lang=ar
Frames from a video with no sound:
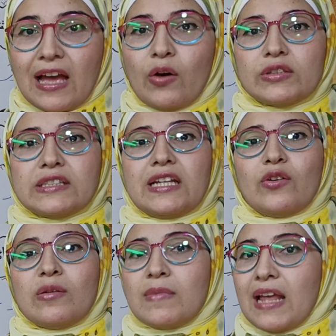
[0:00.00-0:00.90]
هقعد
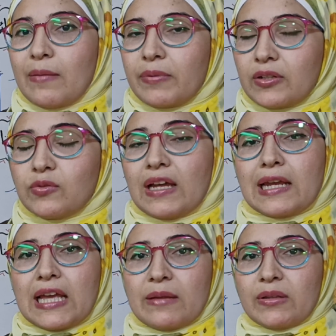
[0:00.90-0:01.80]
اديله املاء برضو
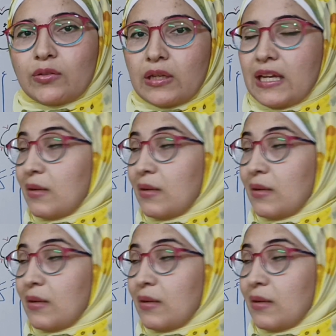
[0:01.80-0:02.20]
على كلماته